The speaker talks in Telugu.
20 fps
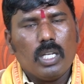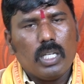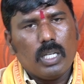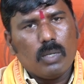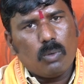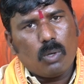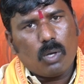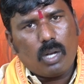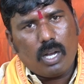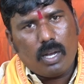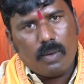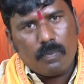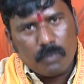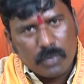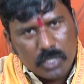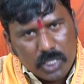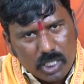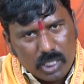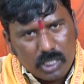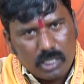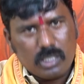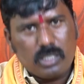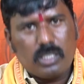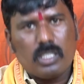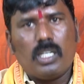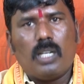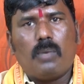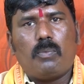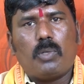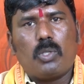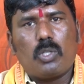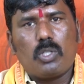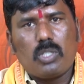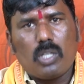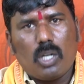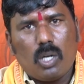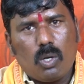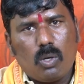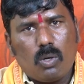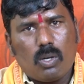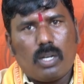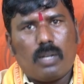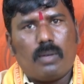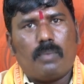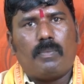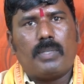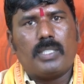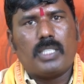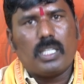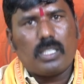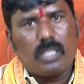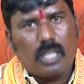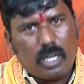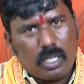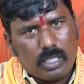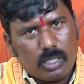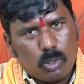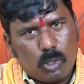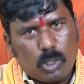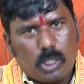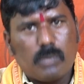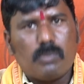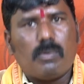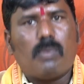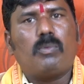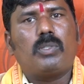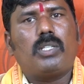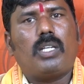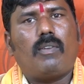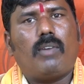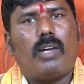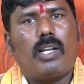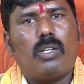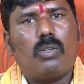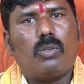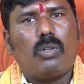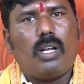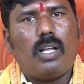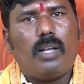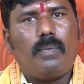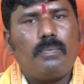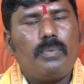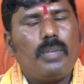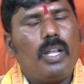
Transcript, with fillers: ఇప్పుడు ఒక మంచి చిన్న పొజిషన్లో ఒక మధ్య తరగతి కుటుంబం ఉన్న వాళ్ళు కూడా